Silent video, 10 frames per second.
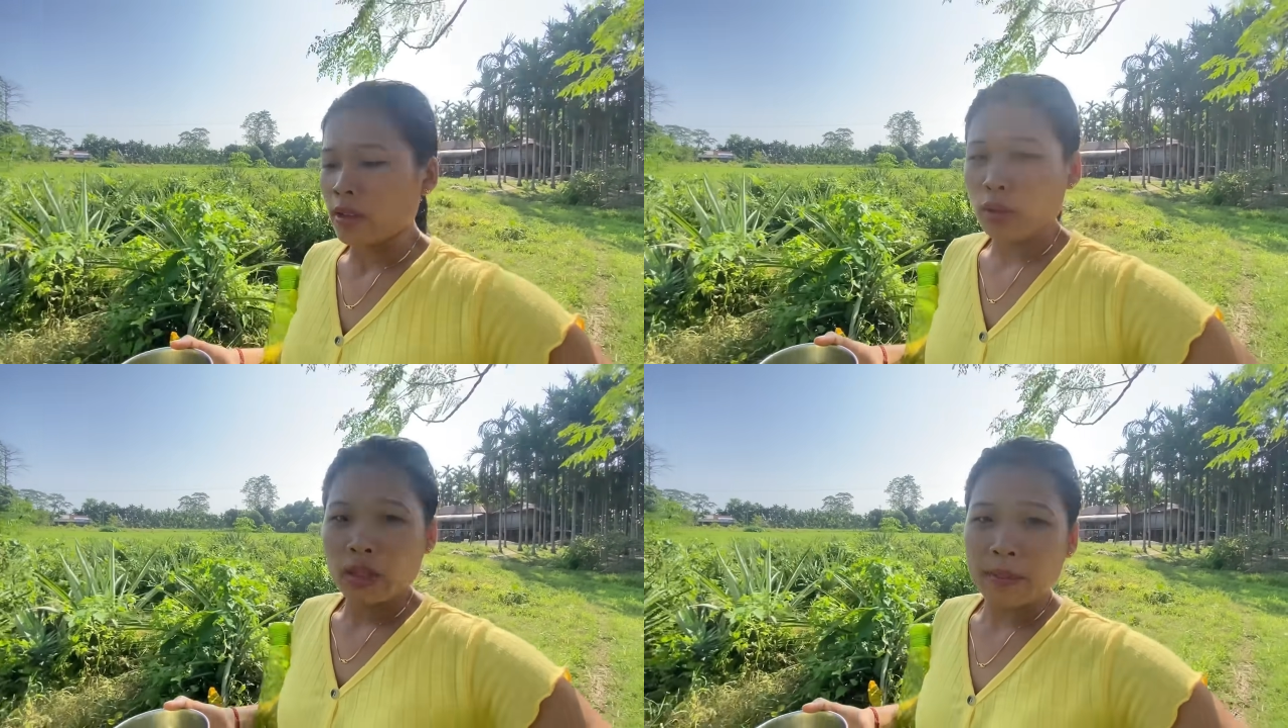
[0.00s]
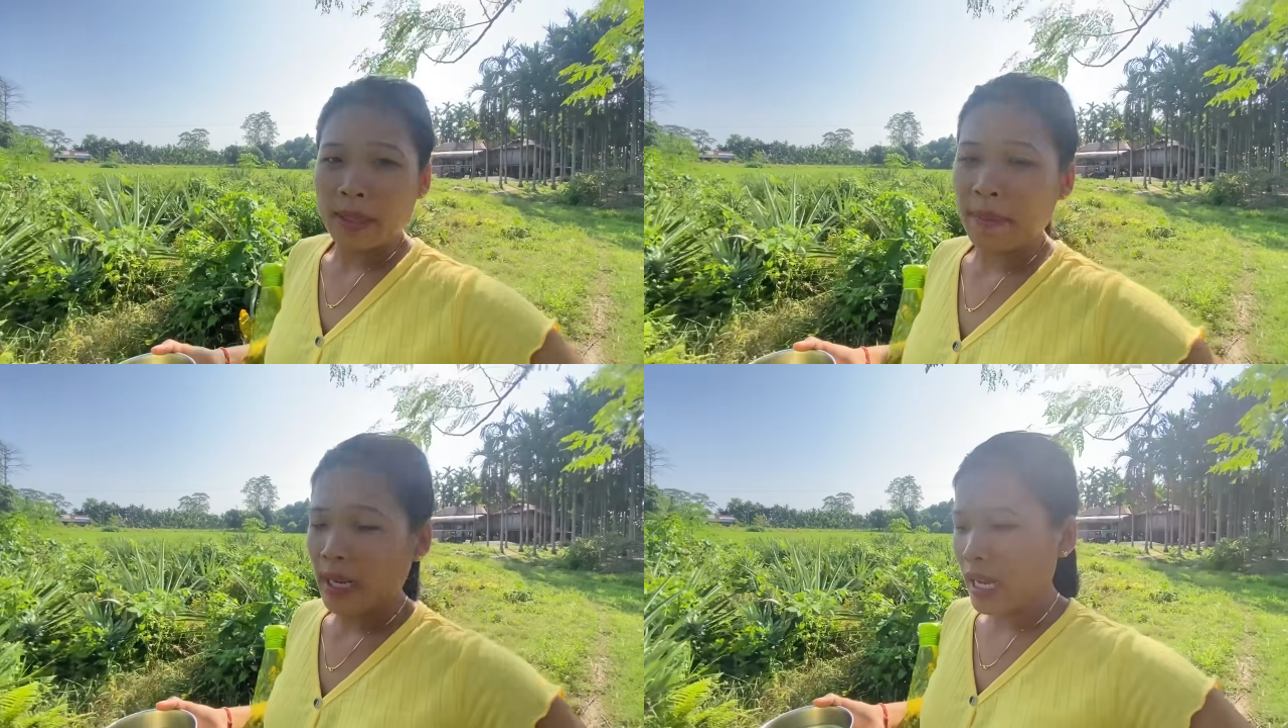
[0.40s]
तो
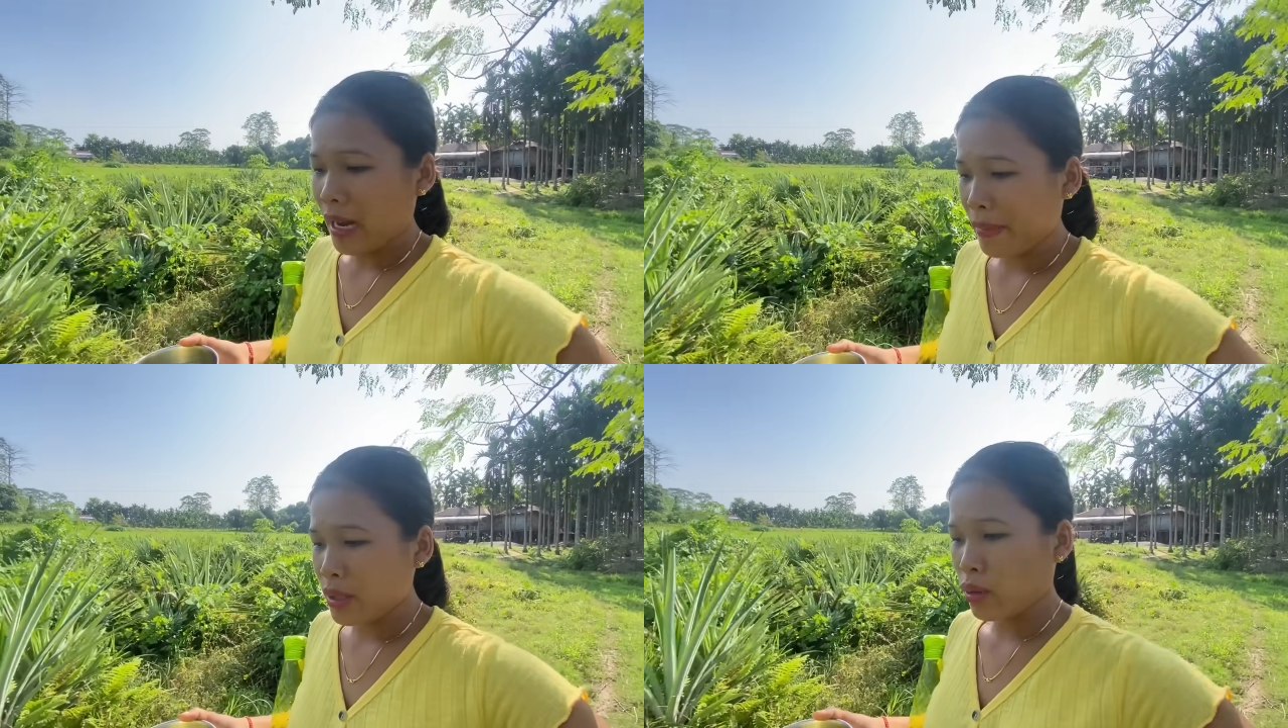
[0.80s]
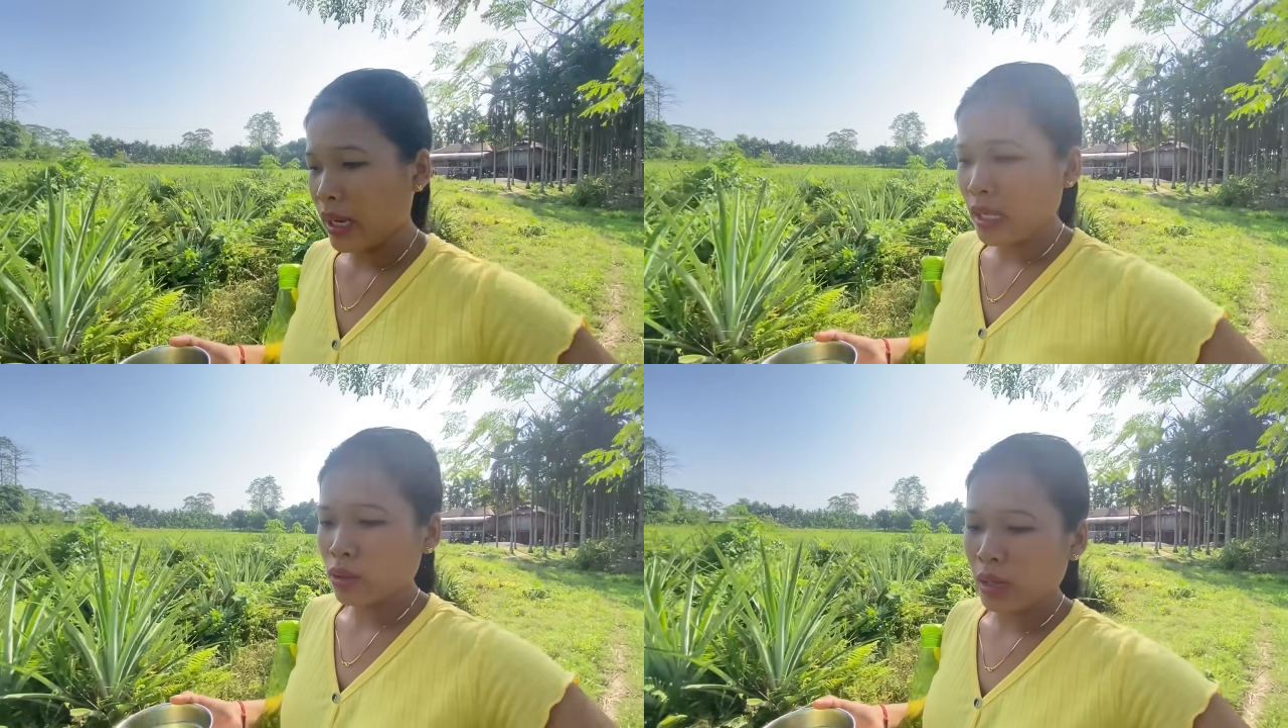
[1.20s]
सबसे पहले हमें जो
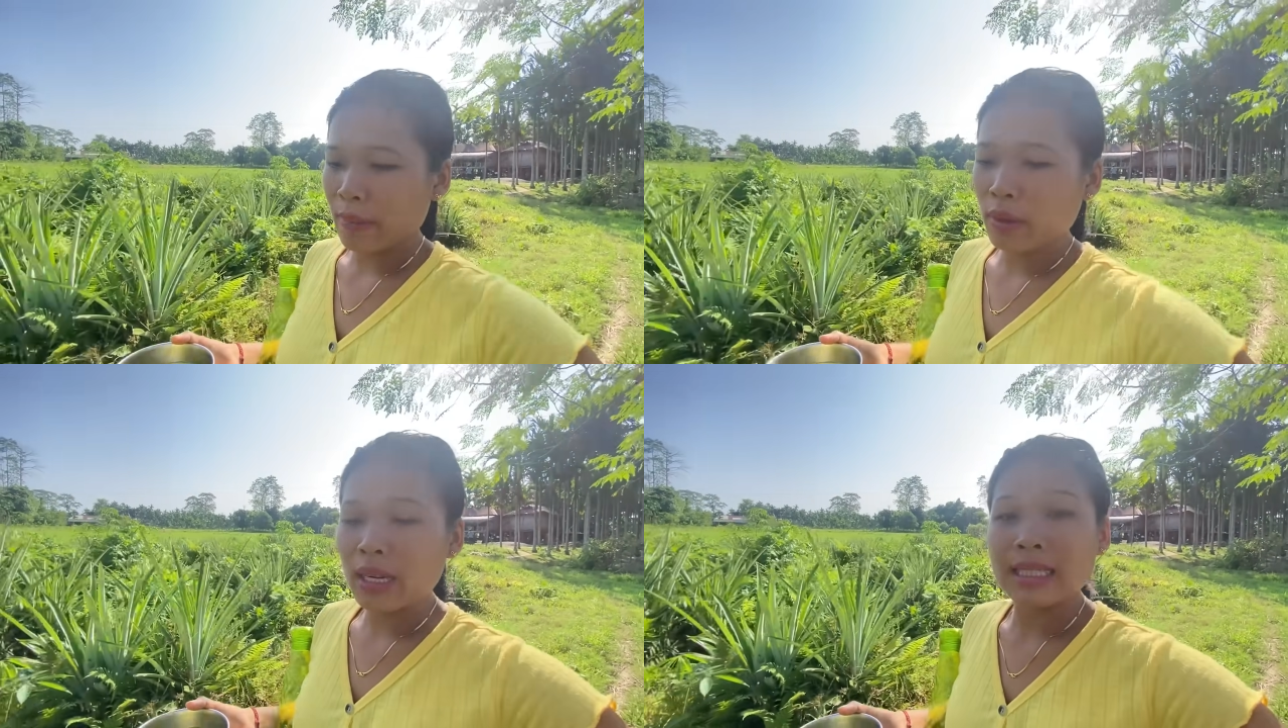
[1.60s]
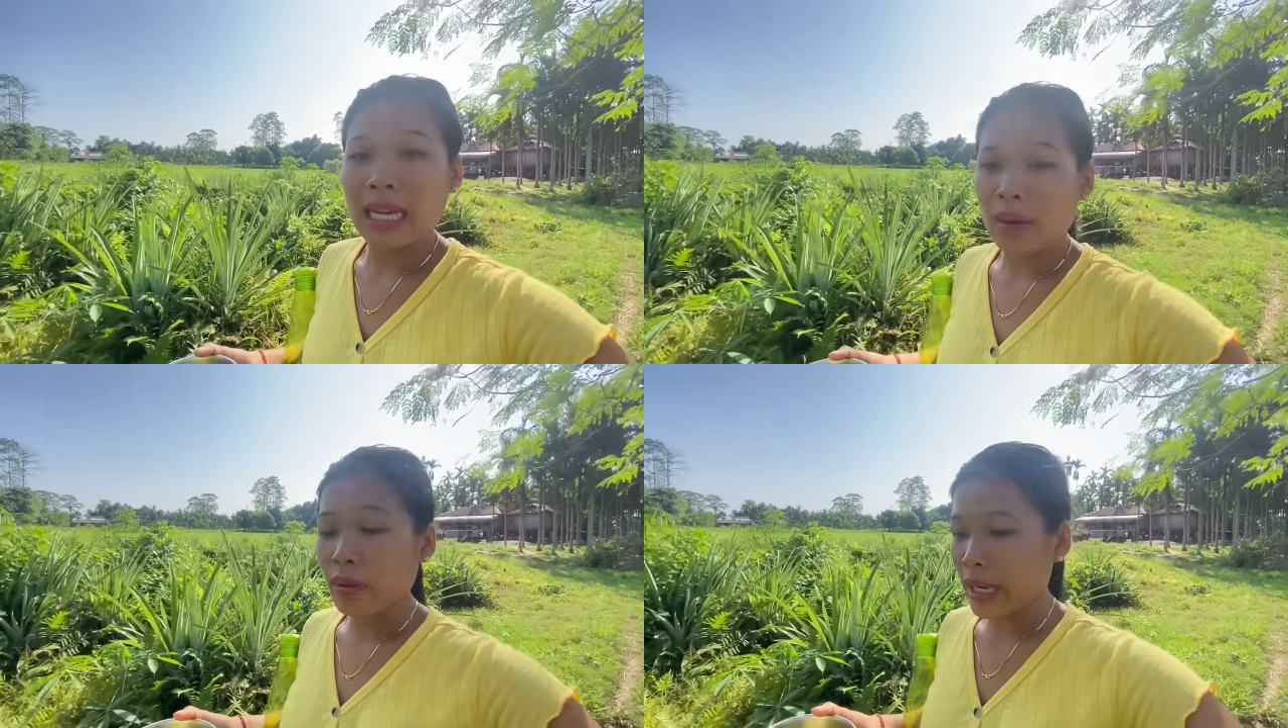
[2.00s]
है जो हम लोग का
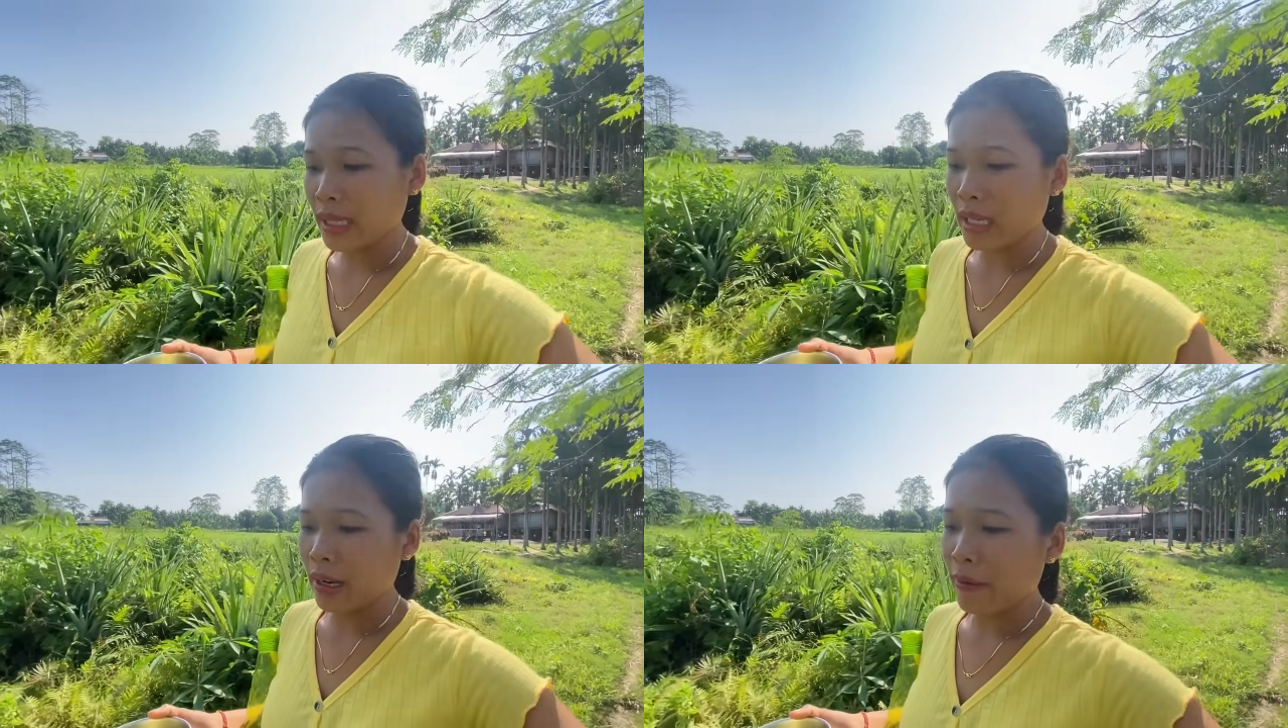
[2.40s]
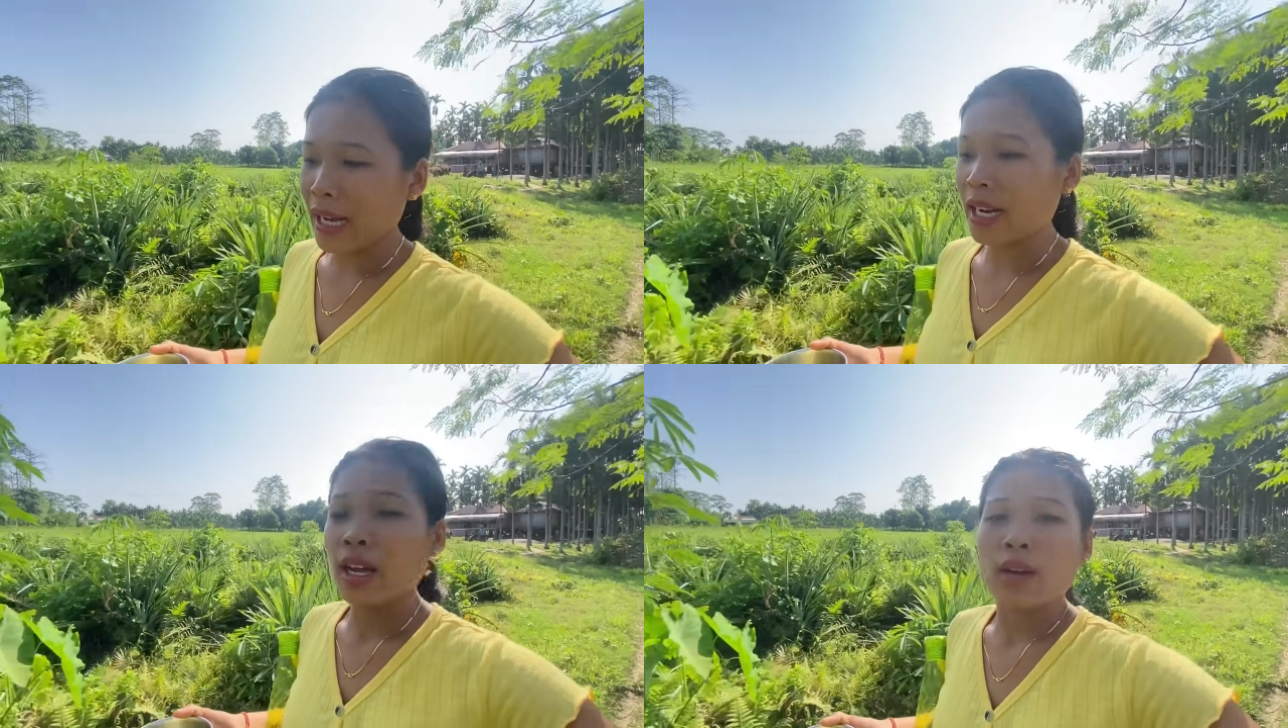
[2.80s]
दाऊ है तलवार